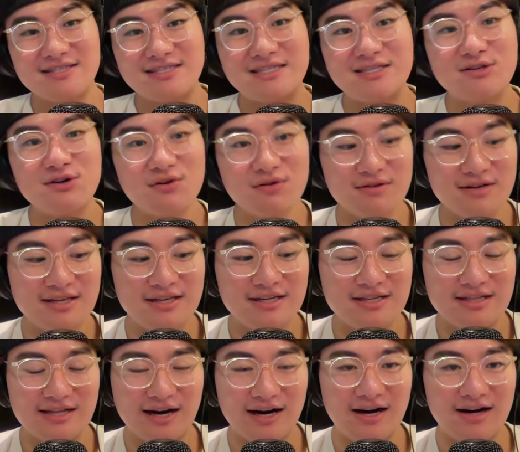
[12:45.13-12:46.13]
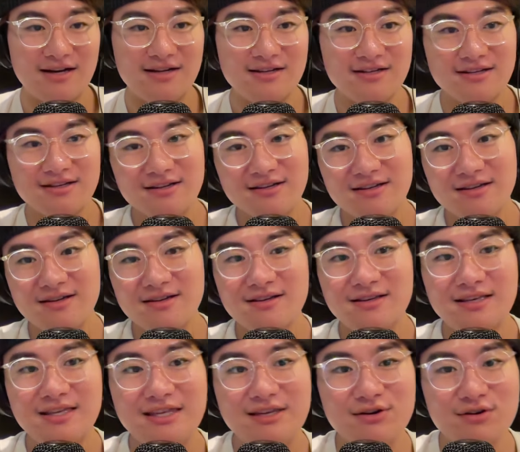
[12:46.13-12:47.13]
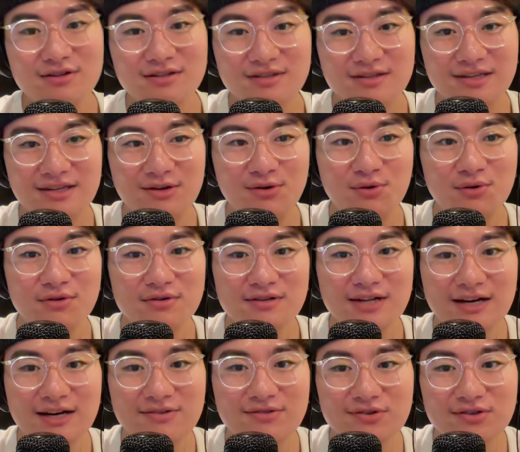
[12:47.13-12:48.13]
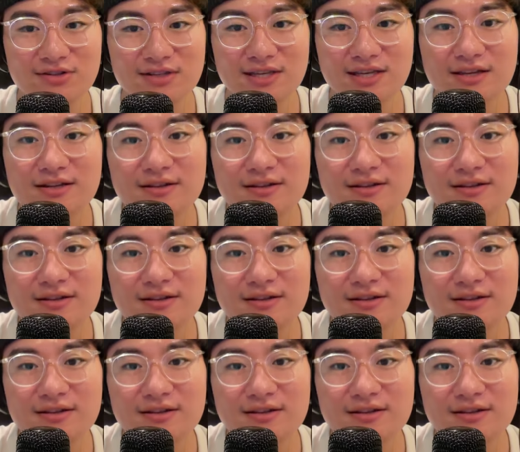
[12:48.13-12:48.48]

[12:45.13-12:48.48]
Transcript: すご、リーダー。器用すぎ、オールラウンドすぎ。